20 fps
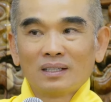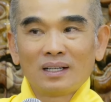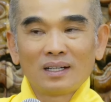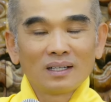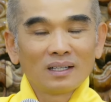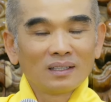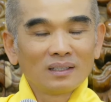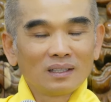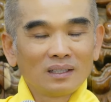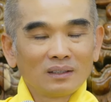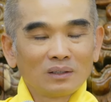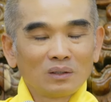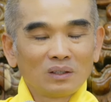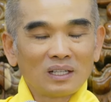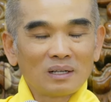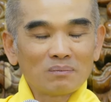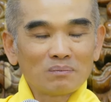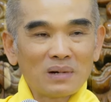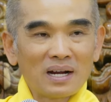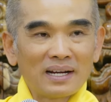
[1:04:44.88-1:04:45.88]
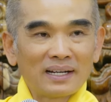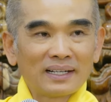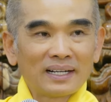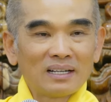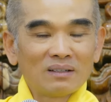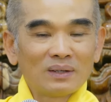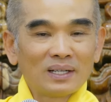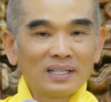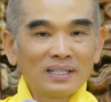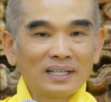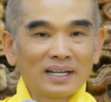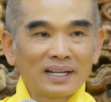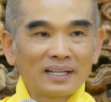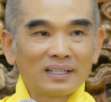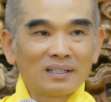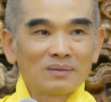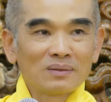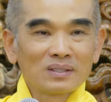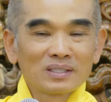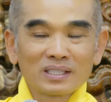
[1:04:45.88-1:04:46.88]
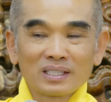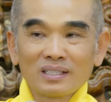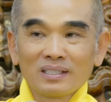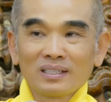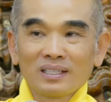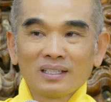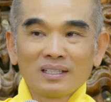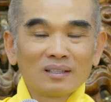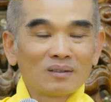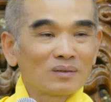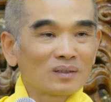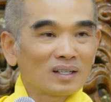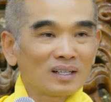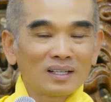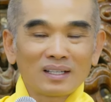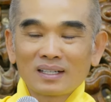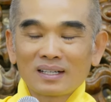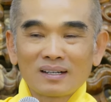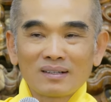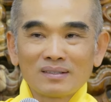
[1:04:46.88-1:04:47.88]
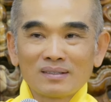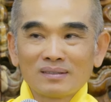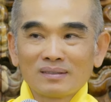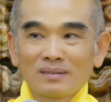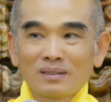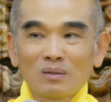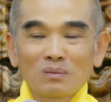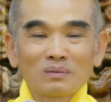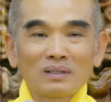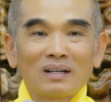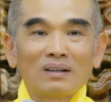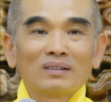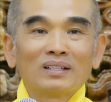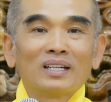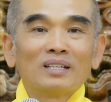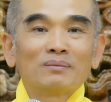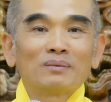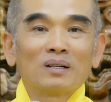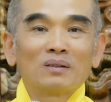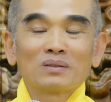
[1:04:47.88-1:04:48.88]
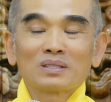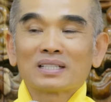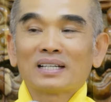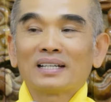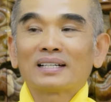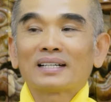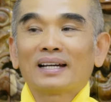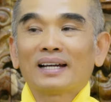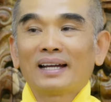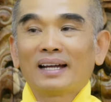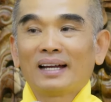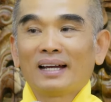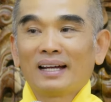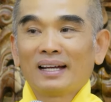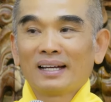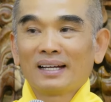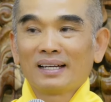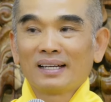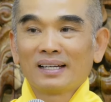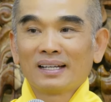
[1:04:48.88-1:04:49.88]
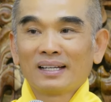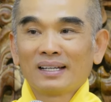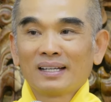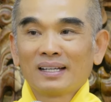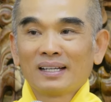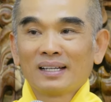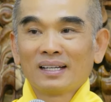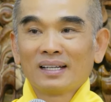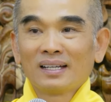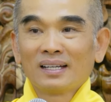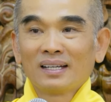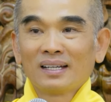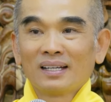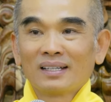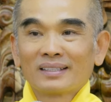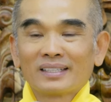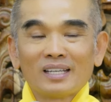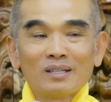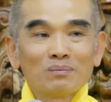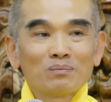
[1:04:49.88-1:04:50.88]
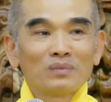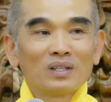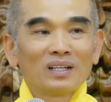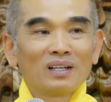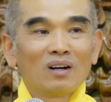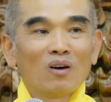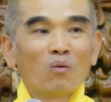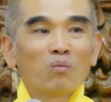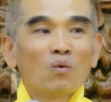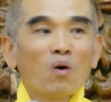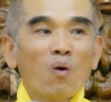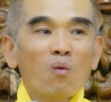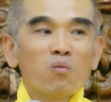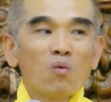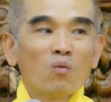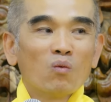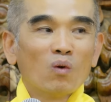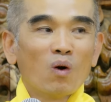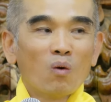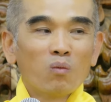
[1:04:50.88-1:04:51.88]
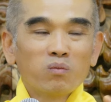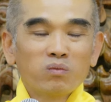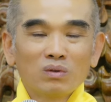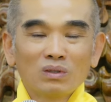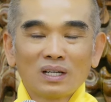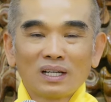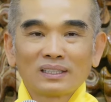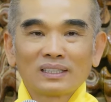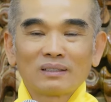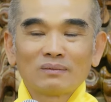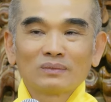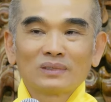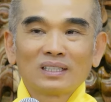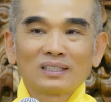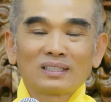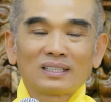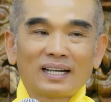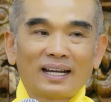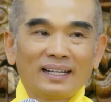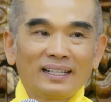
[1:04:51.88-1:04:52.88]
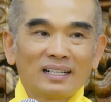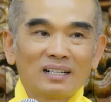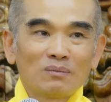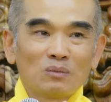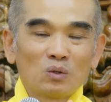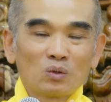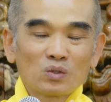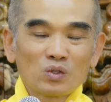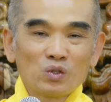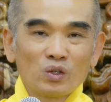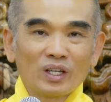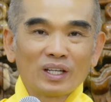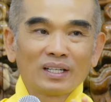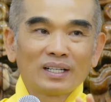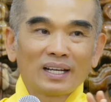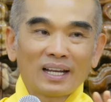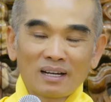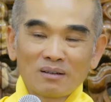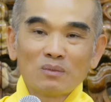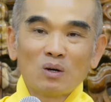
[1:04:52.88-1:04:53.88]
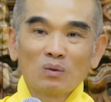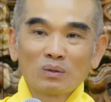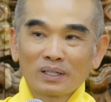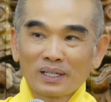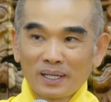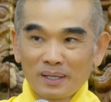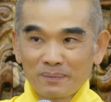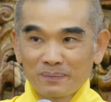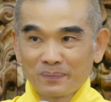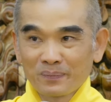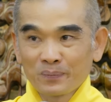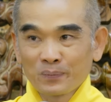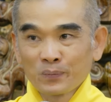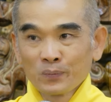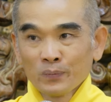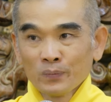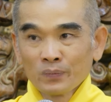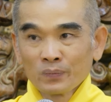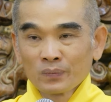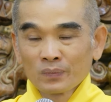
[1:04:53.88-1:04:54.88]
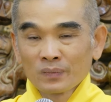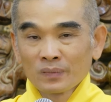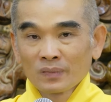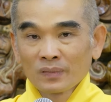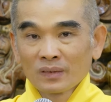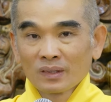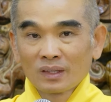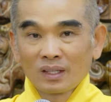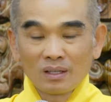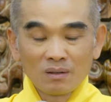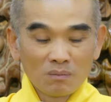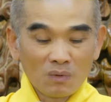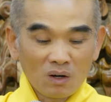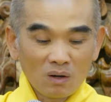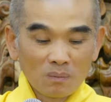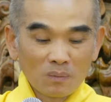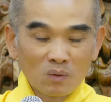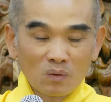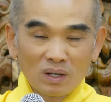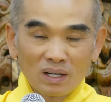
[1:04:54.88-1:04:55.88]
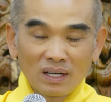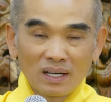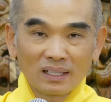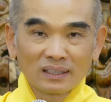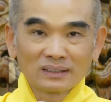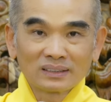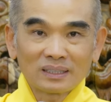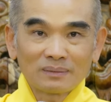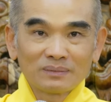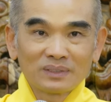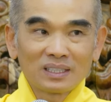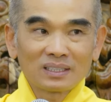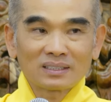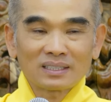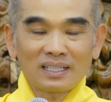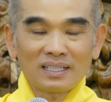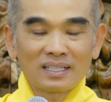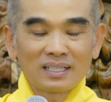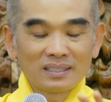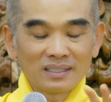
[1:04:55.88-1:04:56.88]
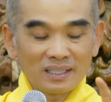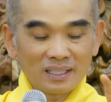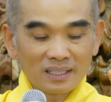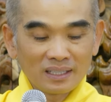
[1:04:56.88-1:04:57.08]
Đó, đừng nói tôi nhập 3 ngày, 7 ngày không có chuyện gì, không có đâu. Lúc nào nghiệp không xảy ra. Nghiệp mình là ùng nơi tâm thức khải ra một chuyện là một nghiệp. Thì mỗi một cái lần tâm thức xảy ra